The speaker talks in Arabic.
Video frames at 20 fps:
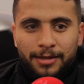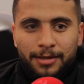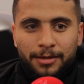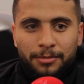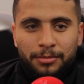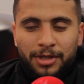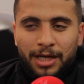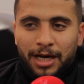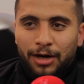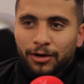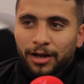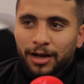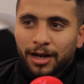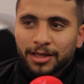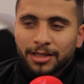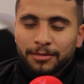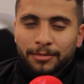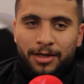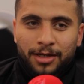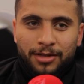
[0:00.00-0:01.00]
بنحاول على
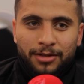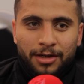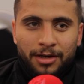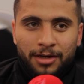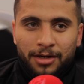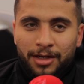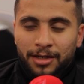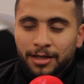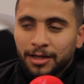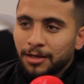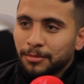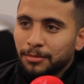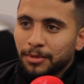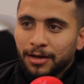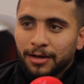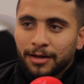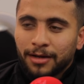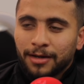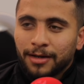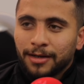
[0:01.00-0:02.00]
قد ما نقدر ان احنا
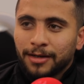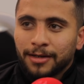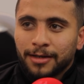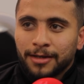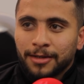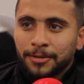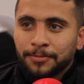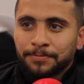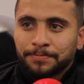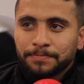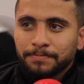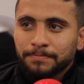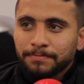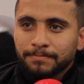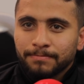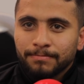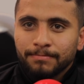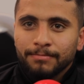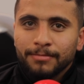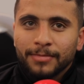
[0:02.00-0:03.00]
نبقى
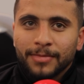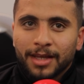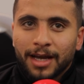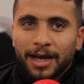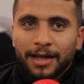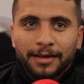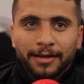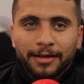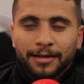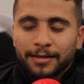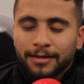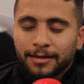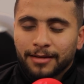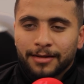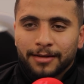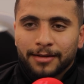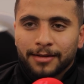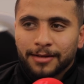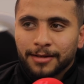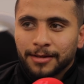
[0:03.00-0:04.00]
يعني
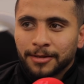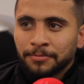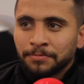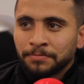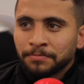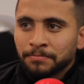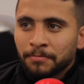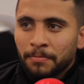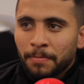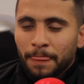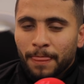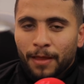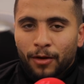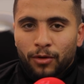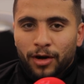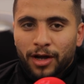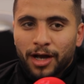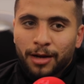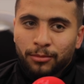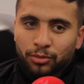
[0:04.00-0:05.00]
آه،
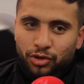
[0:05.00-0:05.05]
واجهه